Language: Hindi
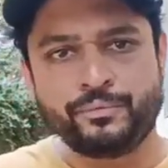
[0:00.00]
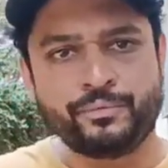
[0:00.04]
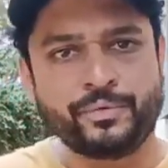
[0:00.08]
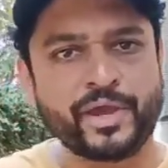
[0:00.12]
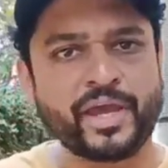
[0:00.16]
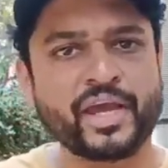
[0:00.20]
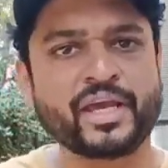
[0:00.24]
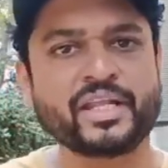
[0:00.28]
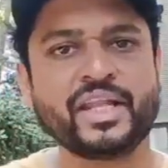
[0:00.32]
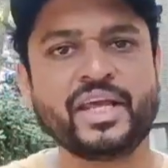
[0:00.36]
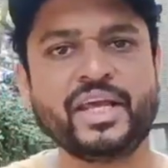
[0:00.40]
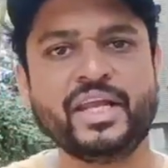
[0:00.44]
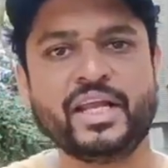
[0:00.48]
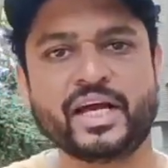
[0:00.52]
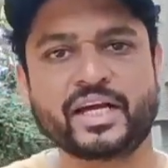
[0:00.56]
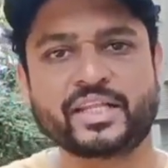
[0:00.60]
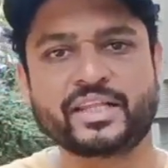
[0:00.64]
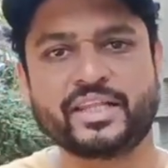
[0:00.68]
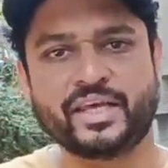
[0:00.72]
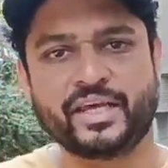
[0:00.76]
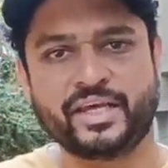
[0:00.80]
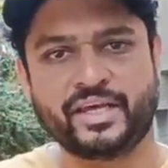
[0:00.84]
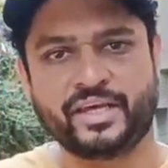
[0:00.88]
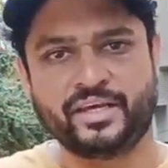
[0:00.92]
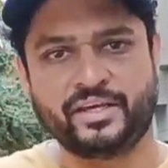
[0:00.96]
फेक नहीं
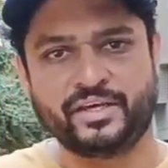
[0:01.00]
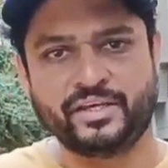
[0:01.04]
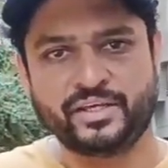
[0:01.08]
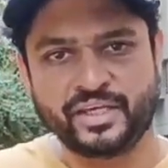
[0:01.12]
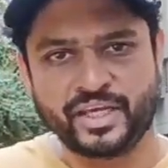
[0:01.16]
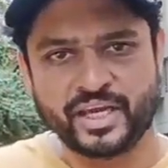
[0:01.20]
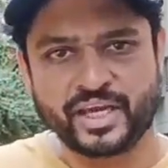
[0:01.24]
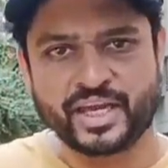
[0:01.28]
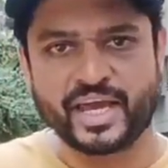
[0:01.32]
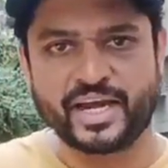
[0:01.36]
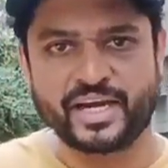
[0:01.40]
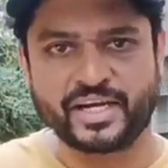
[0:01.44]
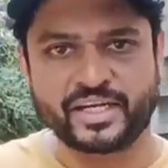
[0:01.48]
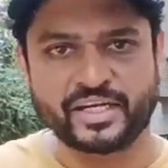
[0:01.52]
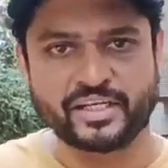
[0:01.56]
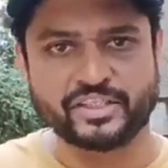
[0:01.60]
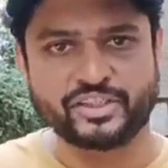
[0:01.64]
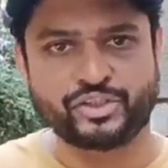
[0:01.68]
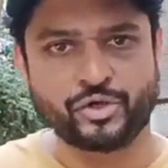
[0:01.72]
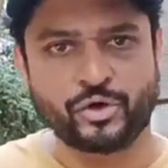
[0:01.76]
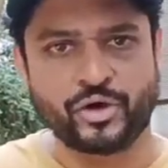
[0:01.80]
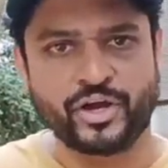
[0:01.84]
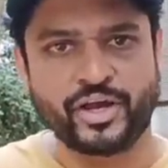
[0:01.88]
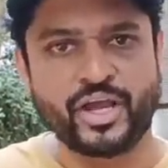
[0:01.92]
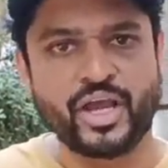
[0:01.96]
लगते हैं ये
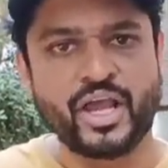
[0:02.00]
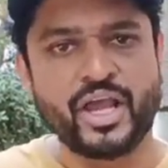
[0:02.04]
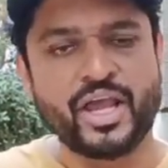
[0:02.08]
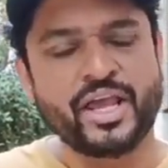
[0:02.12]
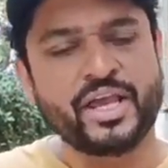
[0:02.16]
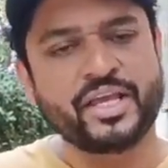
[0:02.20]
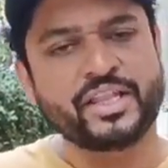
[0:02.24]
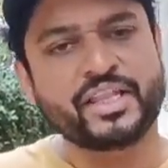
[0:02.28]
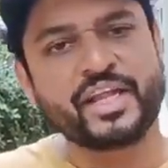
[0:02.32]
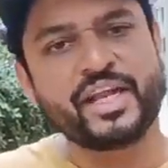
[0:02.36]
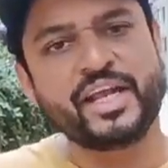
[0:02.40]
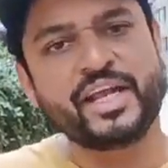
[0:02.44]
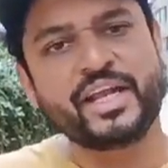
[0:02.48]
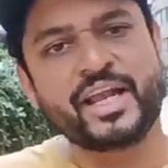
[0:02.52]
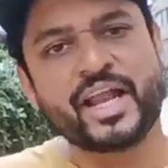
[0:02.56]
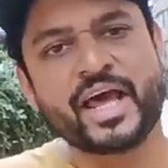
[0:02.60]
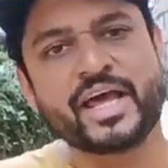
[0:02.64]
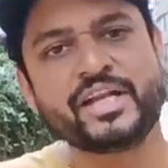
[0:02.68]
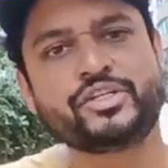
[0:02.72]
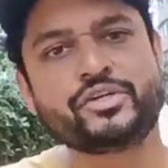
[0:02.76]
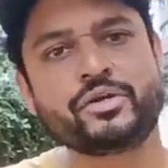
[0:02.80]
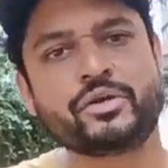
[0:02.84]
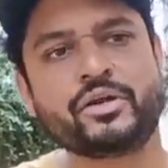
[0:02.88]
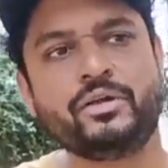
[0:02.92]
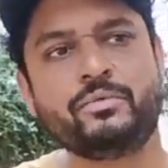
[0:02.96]
कैरेक्टर्स जो हैं इतने
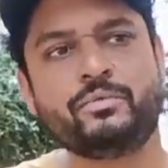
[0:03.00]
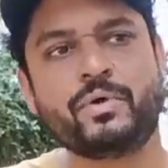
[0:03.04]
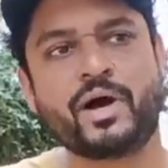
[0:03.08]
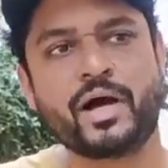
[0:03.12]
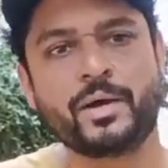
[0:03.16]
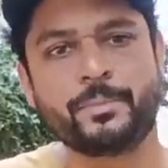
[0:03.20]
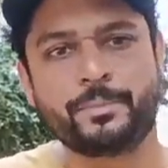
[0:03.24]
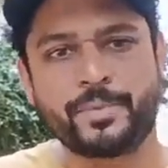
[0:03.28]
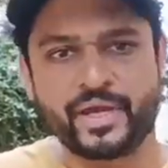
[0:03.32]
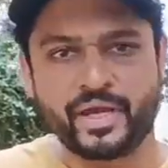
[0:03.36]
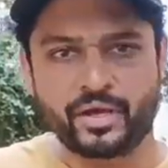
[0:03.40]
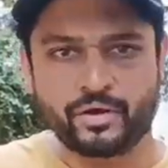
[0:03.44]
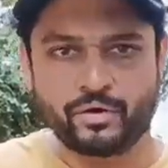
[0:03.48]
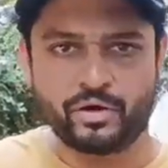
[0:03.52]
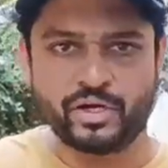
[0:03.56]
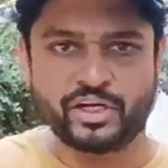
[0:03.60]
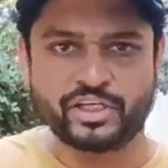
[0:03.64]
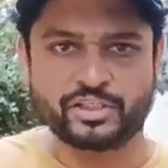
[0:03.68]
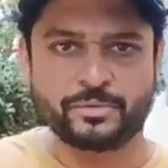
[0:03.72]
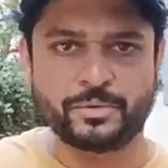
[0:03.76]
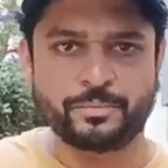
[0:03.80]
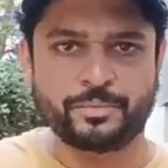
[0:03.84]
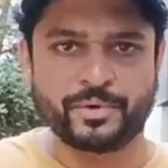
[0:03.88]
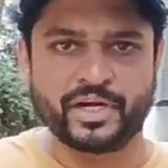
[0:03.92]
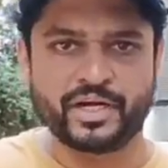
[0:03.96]
नेचुर नेचुरल वहाँ पे
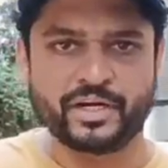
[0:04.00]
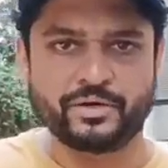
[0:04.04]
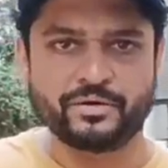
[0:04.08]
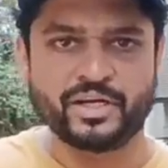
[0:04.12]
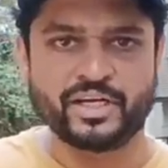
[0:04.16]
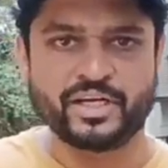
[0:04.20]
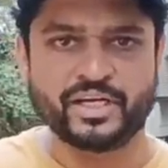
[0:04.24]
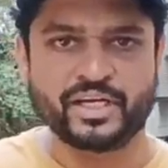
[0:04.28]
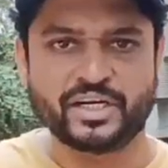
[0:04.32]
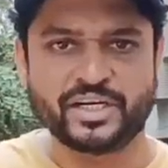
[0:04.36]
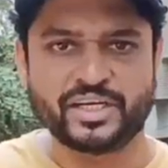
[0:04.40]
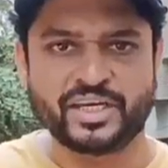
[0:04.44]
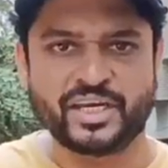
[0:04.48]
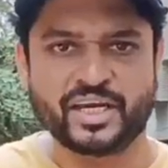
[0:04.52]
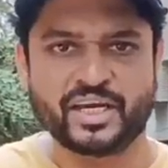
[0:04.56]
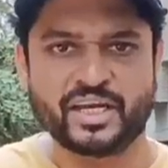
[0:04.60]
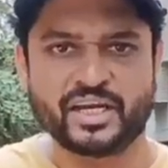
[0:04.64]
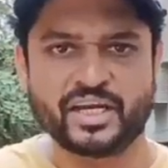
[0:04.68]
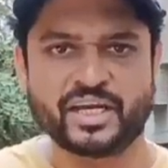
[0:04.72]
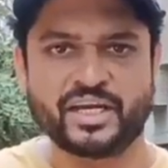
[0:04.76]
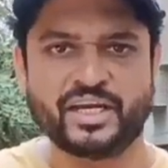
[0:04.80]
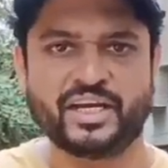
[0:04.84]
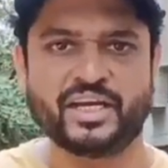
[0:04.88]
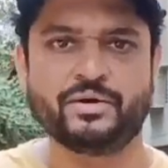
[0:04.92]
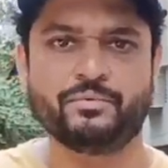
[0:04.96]
कॉलेज में पढ़ने वाली लड़कियाँ
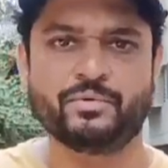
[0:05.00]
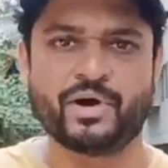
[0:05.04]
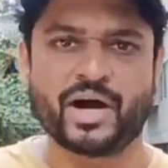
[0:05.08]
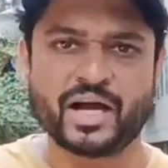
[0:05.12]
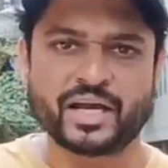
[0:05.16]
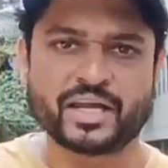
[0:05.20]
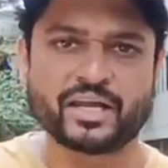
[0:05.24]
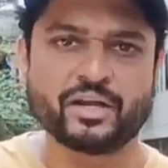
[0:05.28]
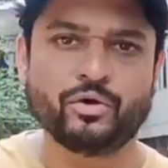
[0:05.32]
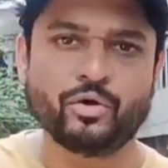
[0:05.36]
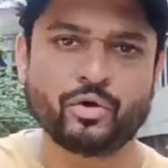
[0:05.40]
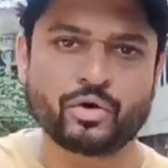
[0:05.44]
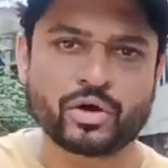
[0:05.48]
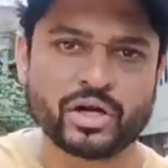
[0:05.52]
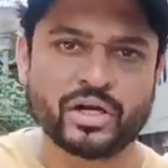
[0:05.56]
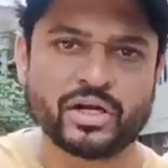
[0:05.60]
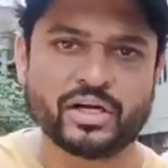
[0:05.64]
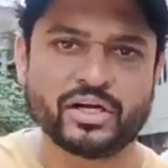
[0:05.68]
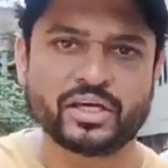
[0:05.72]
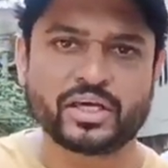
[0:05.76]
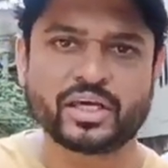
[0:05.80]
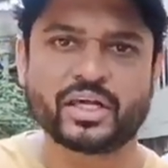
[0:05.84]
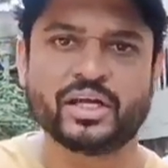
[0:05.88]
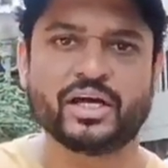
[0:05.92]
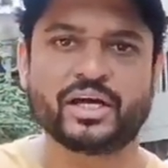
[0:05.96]
लग रही हैं वहाँ के लोकल
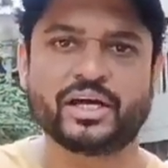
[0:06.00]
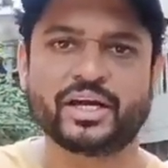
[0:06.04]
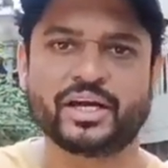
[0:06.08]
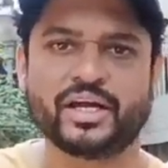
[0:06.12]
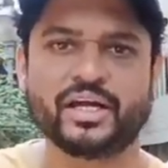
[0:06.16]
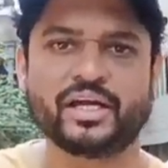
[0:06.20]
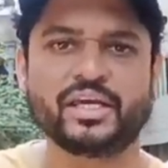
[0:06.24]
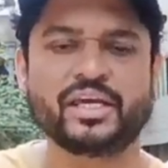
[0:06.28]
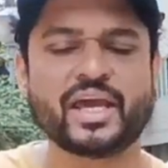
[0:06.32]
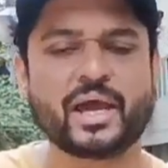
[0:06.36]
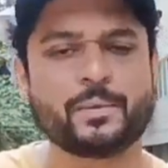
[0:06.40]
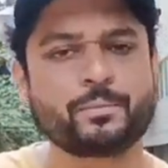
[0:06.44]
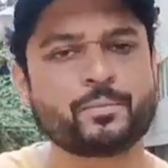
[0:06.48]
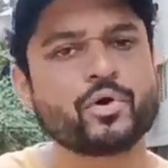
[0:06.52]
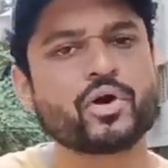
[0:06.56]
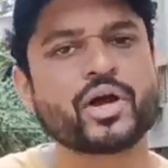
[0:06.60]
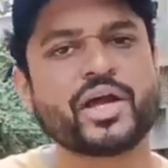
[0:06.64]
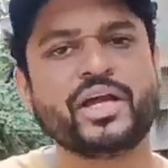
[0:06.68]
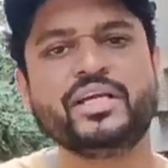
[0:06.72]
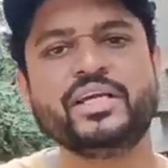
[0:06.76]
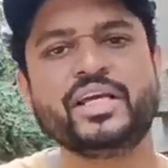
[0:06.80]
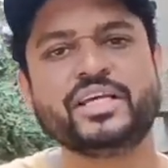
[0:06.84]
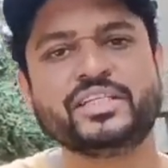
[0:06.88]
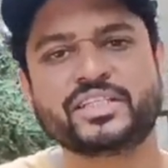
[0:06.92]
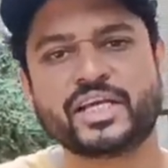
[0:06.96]
लड़के लग रहे हैं कि आपको
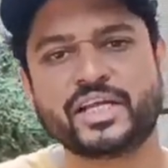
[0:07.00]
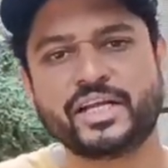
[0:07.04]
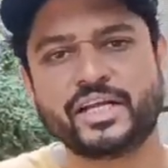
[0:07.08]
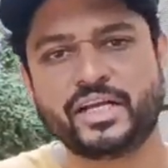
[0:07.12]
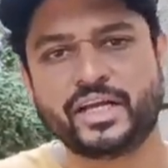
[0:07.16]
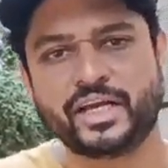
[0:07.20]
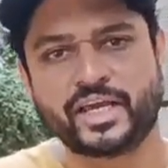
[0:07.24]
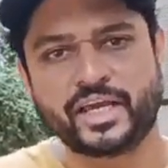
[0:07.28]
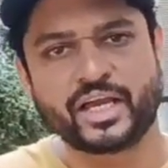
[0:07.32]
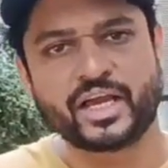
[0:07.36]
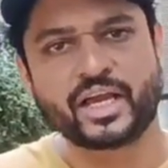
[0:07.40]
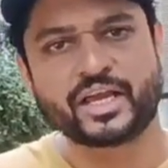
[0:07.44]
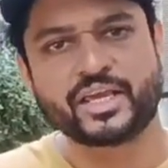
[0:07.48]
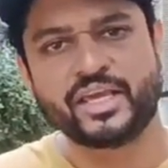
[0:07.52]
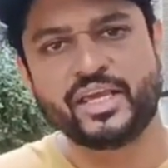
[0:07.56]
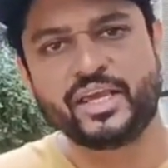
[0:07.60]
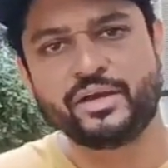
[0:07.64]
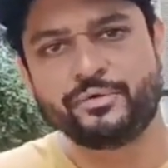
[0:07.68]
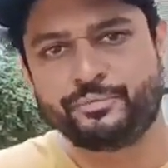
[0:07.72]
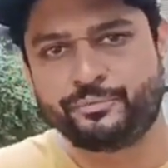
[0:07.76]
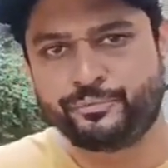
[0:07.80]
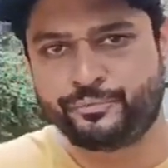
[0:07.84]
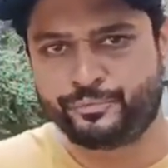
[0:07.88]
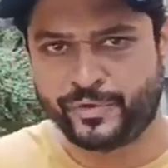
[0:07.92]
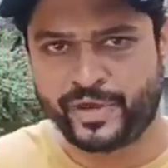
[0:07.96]
कहीं ऐसा नहीं लगेगा कि
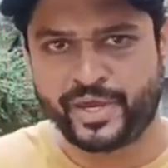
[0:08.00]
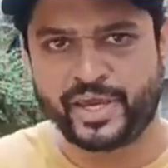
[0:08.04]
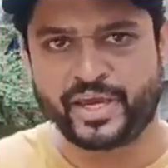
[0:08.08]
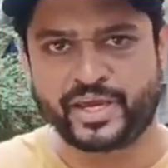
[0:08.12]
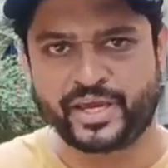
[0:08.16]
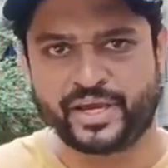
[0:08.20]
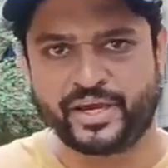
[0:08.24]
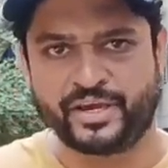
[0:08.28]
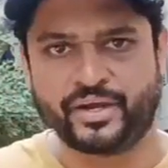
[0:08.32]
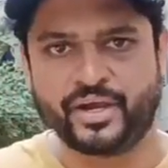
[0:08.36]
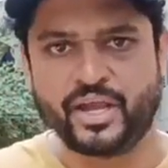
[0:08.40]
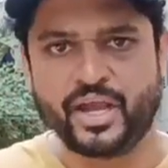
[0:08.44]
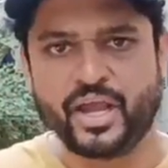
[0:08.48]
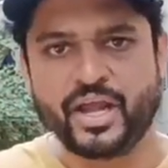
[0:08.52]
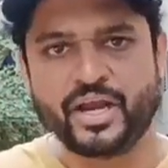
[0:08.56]
ये फेक है